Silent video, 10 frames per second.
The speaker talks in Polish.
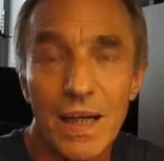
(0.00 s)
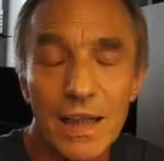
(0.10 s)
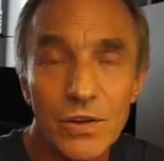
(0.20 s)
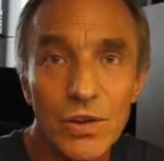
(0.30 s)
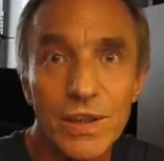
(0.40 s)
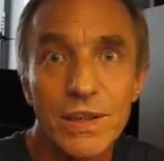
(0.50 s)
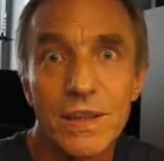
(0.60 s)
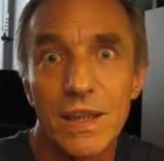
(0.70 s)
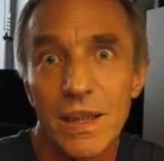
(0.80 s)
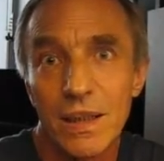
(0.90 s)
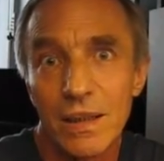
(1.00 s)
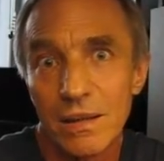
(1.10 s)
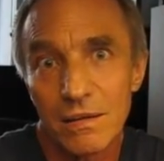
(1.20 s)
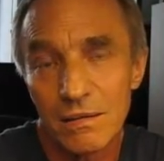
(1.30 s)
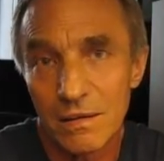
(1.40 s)
katolickiej,
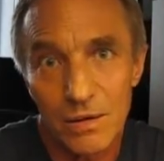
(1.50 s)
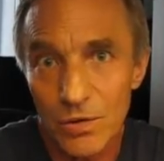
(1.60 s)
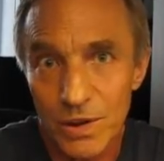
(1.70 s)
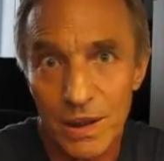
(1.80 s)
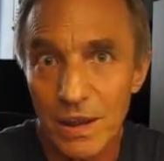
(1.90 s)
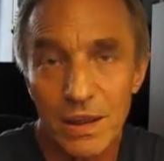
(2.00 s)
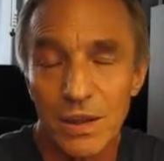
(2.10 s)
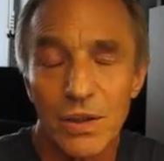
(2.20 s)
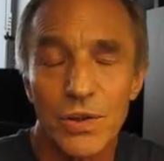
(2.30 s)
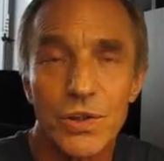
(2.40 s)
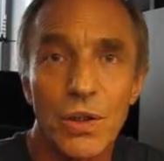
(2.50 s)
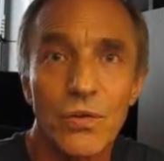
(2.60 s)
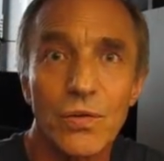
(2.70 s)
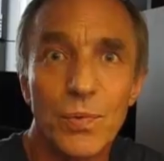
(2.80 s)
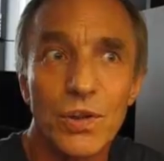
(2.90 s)
yy, różnych
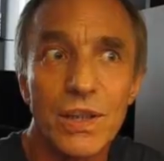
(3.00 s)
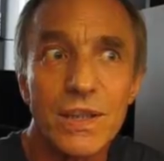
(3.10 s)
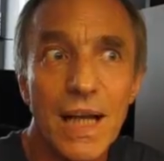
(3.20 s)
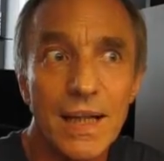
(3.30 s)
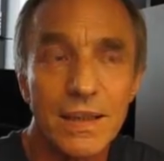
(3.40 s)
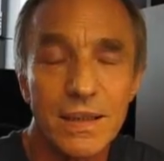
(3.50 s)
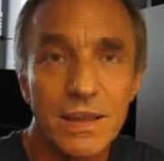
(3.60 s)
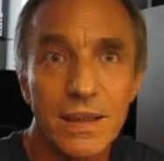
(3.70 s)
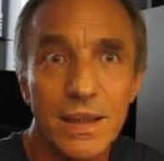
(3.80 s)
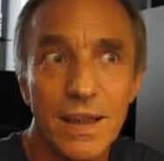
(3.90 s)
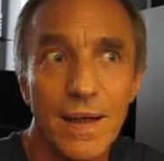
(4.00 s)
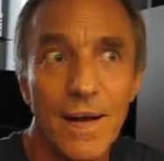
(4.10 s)
kościołów protestanckich.